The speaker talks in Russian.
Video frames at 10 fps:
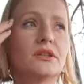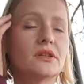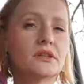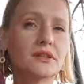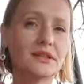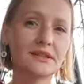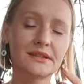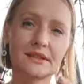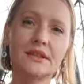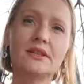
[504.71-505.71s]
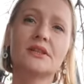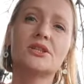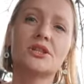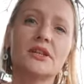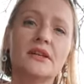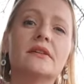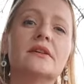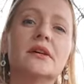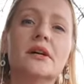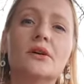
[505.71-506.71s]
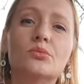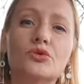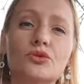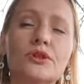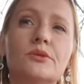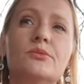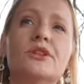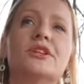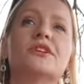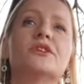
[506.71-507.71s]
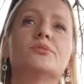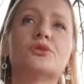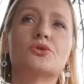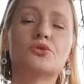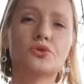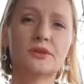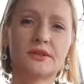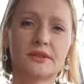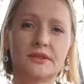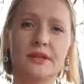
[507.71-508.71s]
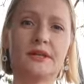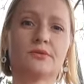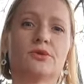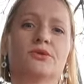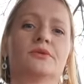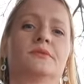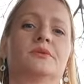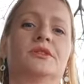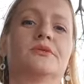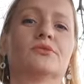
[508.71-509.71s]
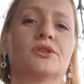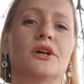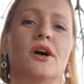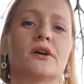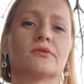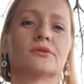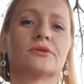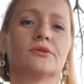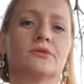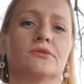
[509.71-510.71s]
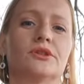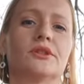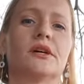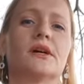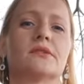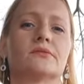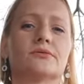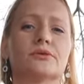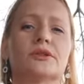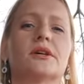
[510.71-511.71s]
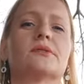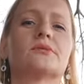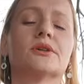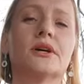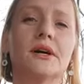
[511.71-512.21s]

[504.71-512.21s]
И на лице, на шее многим не рекомендуется тереть вот, смотрите, вот так вот, вот так вот, вот так вот.